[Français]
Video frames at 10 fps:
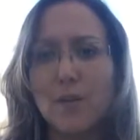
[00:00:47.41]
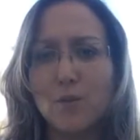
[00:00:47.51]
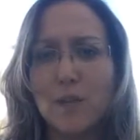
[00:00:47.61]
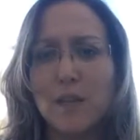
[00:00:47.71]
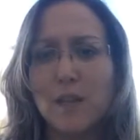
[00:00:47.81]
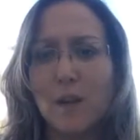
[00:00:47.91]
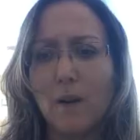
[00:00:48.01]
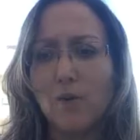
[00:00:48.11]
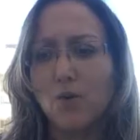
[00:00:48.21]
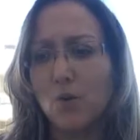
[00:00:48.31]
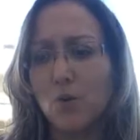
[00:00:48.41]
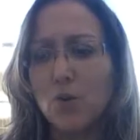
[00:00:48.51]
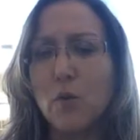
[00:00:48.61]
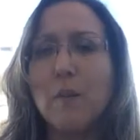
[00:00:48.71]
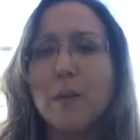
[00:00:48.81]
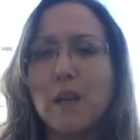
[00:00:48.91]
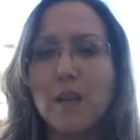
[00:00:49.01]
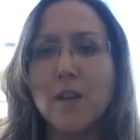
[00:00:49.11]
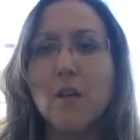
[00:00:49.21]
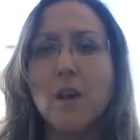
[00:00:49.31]
à domicile Je reçois mes
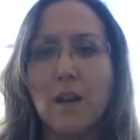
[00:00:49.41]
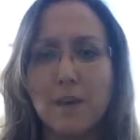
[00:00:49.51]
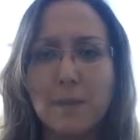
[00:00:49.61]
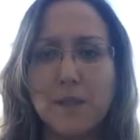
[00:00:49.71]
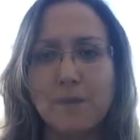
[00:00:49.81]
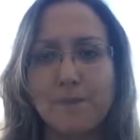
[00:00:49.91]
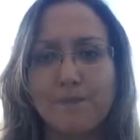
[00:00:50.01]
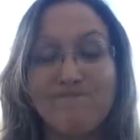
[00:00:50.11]
clients à la maison.